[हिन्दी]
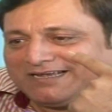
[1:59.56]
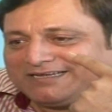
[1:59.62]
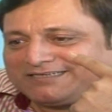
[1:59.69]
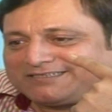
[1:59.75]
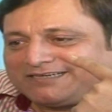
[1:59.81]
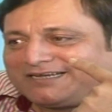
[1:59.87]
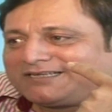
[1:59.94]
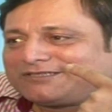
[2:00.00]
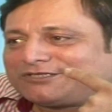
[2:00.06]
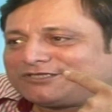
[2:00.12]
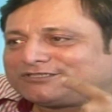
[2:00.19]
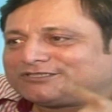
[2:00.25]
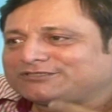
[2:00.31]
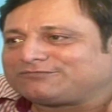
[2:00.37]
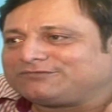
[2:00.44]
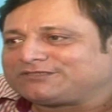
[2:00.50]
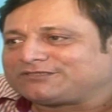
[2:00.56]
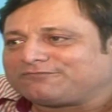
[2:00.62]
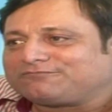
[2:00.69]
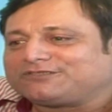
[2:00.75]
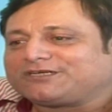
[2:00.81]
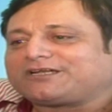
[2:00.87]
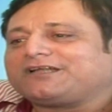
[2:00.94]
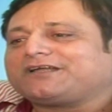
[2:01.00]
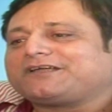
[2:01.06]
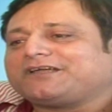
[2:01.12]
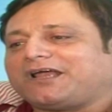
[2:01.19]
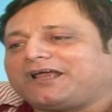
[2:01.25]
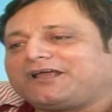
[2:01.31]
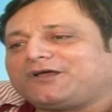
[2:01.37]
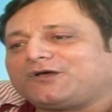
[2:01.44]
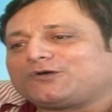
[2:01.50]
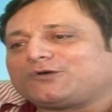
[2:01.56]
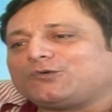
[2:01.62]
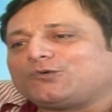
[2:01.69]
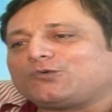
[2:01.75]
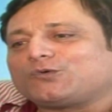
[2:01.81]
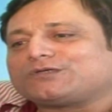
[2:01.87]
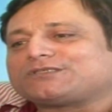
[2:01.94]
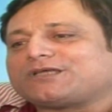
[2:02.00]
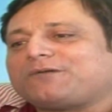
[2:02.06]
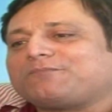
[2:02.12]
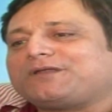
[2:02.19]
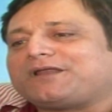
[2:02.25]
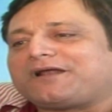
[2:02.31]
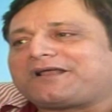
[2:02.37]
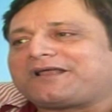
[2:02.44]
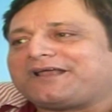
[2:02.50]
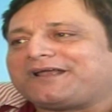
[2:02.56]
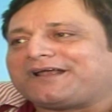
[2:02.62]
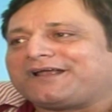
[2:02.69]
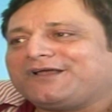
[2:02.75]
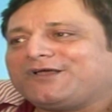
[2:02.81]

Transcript: ऐसा एक तेजस्वी सब्जेक्ट लेके आए हैं और लोगों के सामने रखे